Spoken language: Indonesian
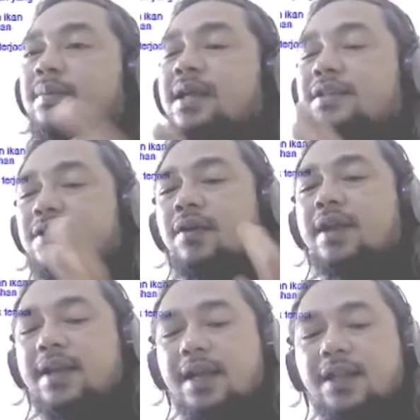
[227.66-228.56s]
Jumlah
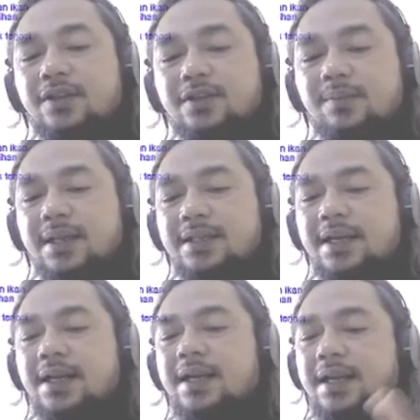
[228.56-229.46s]
stok ikan atau jumlah
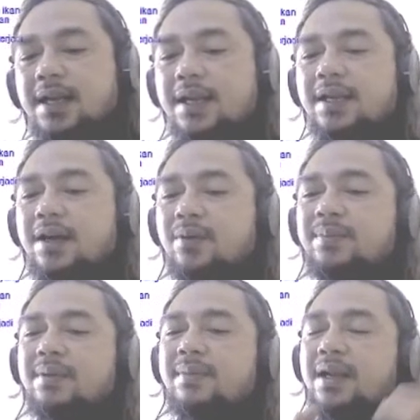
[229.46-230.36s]
cadangan ikan yang
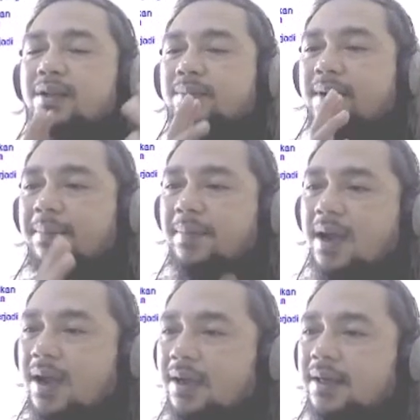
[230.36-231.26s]
optimal itu
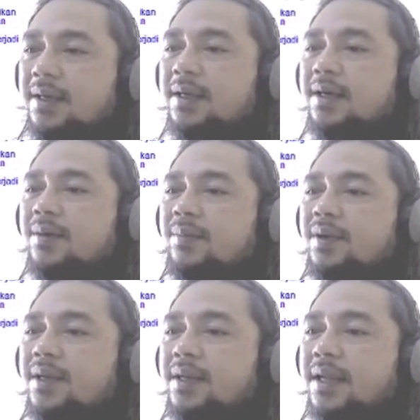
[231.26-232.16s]
berapa?
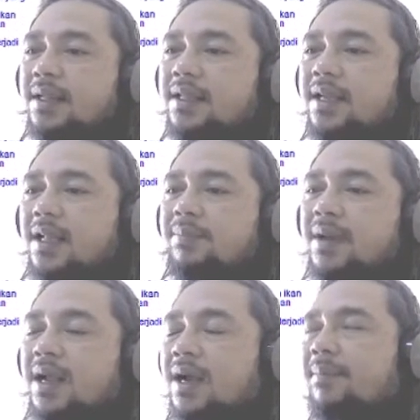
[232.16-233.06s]
kemudian tingkat
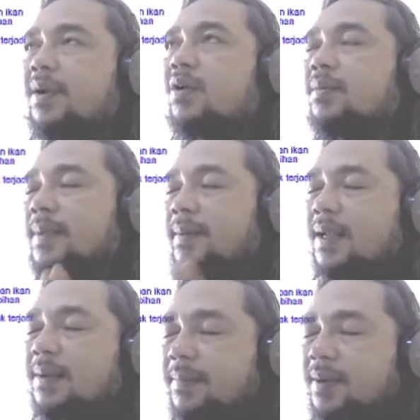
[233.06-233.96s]
penangkapan
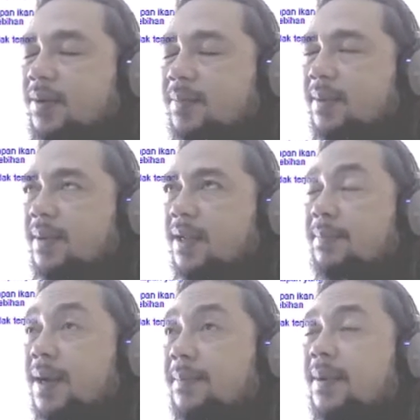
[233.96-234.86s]
optimalnya,
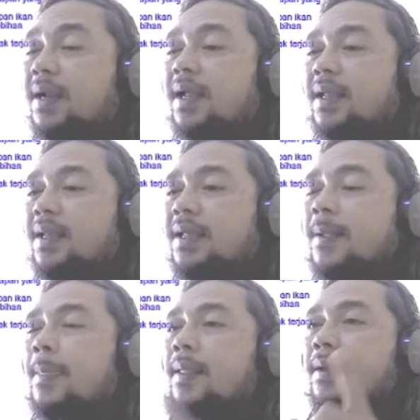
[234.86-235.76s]
optimalnya berapa. Nah,
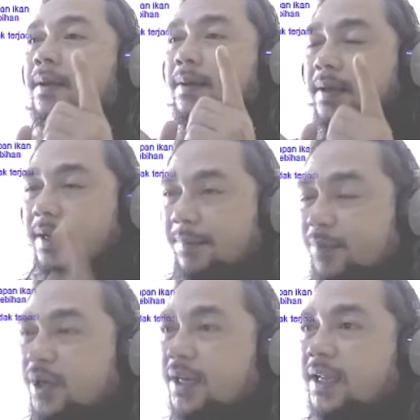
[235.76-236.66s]
ini
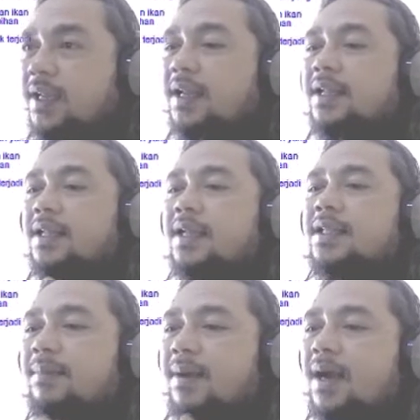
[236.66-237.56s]
ilmu ini nanti
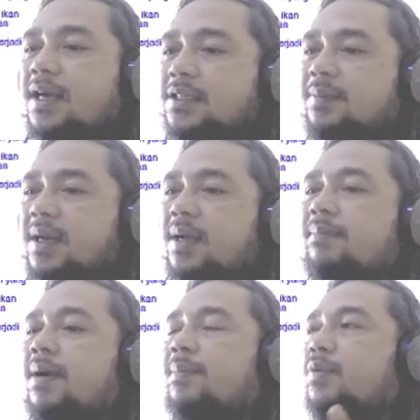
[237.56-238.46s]
kita bahas pada
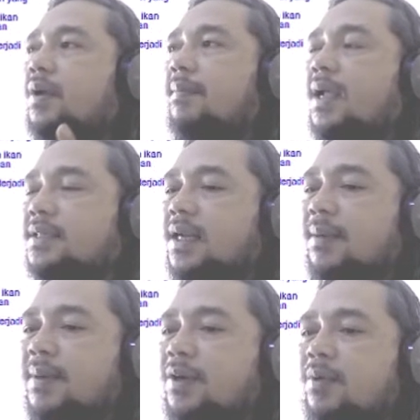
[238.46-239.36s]
bab 12
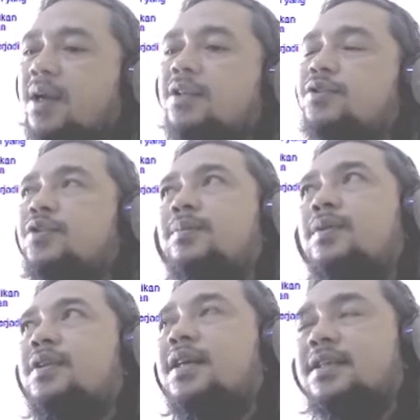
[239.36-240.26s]
halaman 273
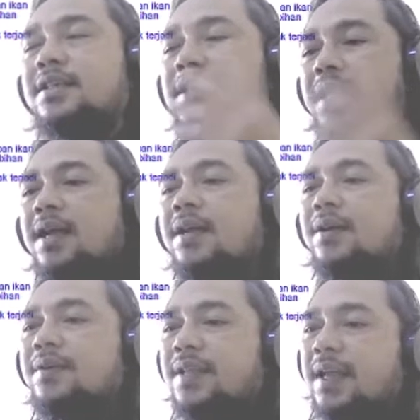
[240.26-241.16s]
setelah
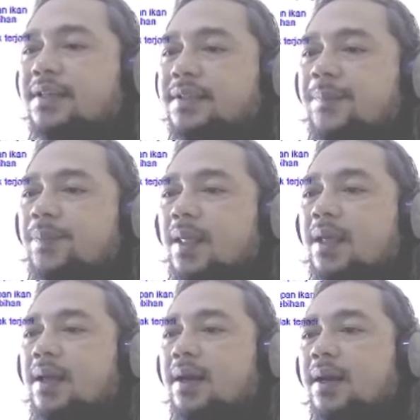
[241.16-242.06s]
UTS.
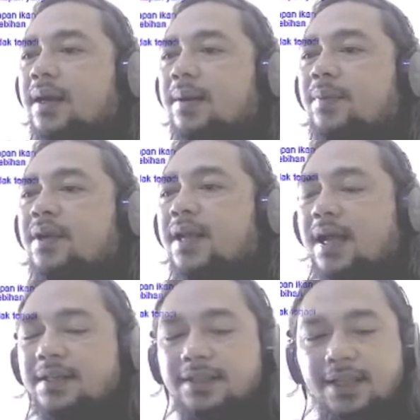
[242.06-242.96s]

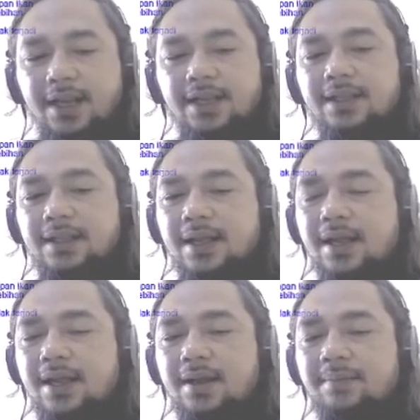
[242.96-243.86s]
Kemudian setelah
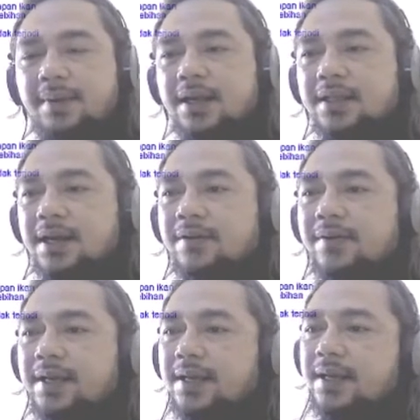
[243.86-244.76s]
kita
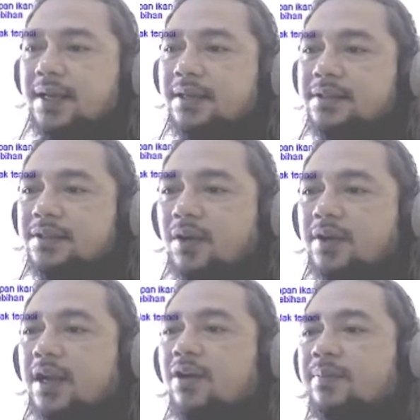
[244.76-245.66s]
mengetahui ya
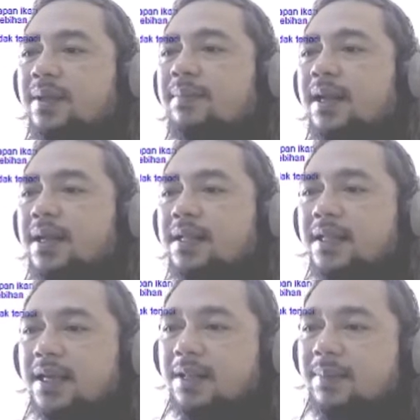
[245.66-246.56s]
stok yang optimal dan
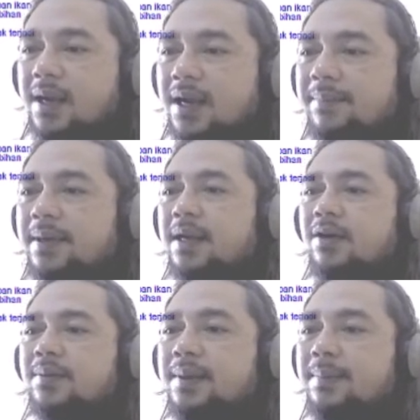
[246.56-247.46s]
tingkat penangkapan
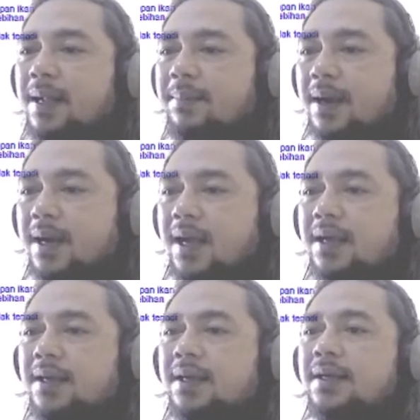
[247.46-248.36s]
yang optimal,
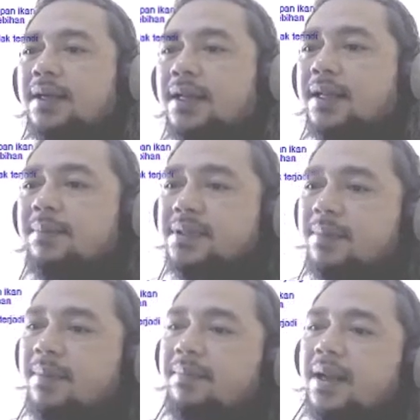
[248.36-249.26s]
maka kita
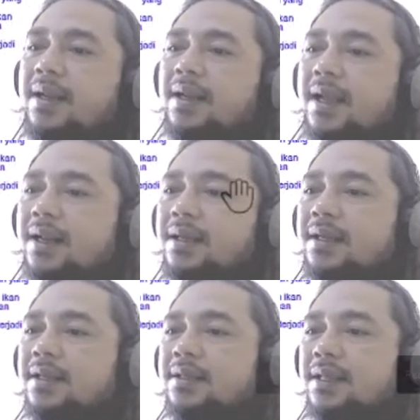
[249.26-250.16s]
bisa membandingkan
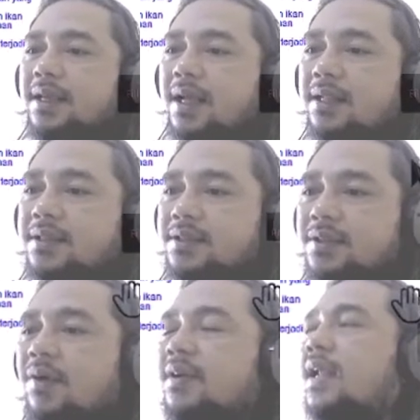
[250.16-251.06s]
tingkat
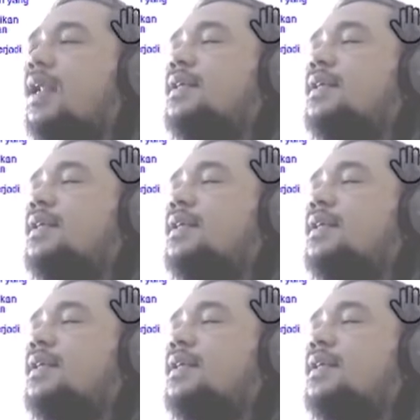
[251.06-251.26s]
stok